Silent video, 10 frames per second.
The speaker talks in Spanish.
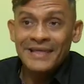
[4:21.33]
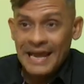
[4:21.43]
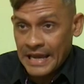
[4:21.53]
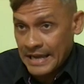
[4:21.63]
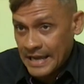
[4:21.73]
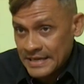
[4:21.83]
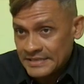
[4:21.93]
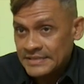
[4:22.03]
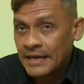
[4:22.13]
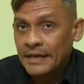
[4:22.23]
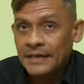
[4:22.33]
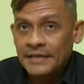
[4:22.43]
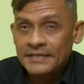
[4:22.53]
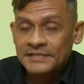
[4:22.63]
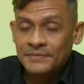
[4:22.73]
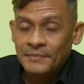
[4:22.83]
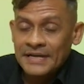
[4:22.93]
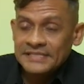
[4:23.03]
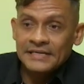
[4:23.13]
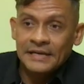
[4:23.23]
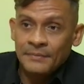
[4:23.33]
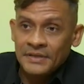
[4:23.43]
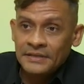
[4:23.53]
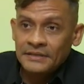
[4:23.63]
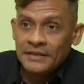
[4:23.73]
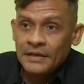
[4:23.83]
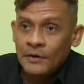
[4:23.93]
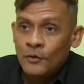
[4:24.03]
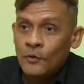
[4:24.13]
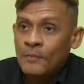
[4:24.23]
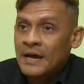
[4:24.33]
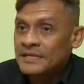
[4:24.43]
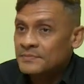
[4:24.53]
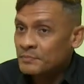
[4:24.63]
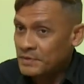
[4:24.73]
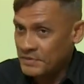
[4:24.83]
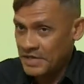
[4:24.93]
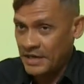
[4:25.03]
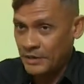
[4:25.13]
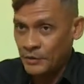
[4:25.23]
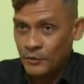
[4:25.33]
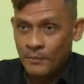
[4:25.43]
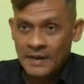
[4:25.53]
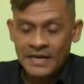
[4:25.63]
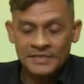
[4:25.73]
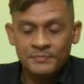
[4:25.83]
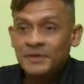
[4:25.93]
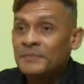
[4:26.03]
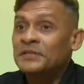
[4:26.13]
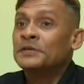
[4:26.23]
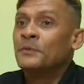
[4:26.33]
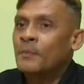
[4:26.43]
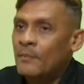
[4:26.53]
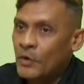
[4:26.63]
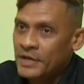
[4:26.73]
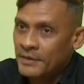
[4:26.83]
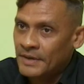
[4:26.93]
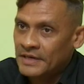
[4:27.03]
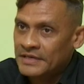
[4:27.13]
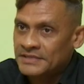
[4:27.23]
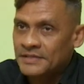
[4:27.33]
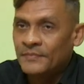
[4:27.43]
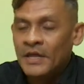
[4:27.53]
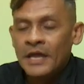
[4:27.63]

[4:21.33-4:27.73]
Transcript: de la casa es básicamente lo más primigenio, lo más primitivo, vamos a llamarle así.